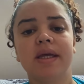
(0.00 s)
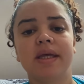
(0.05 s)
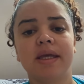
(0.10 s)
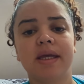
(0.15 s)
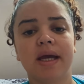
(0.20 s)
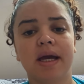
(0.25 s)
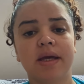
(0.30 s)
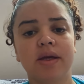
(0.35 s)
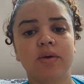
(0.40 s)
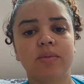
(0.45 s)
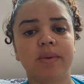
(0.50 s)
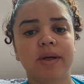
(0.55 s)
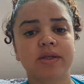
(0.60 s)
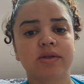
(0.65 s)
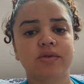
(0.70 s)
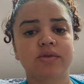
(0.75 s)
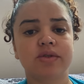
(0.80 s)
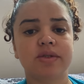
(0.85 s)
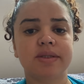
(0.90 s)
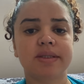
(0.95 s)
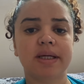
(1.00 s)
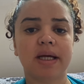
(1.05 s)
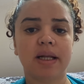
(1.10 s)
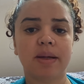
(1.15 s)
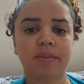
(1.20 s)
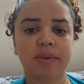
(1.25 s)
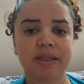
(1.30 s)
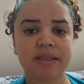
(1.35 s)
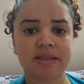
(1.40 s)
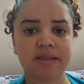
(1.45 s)
e aí o médico disse que
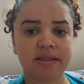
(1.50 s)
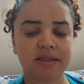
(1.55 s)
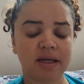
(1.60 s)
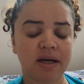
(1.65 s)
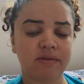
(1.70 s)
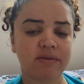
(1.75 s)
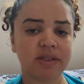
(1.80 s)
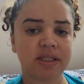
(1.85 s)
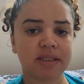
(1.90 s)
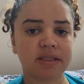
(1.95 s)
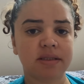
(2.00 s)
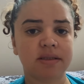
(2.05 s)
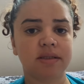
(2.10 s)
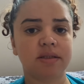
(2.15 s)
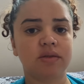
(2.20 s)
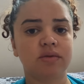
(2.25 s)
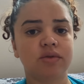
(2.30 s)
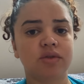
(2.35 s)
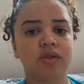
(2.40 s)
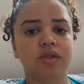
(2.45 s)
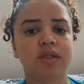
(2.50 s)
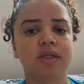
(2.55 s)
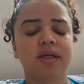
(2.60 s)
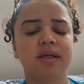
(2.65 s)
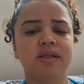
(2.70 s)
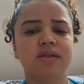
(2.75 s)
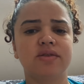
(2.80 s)
ela precisava dessa cirurgia,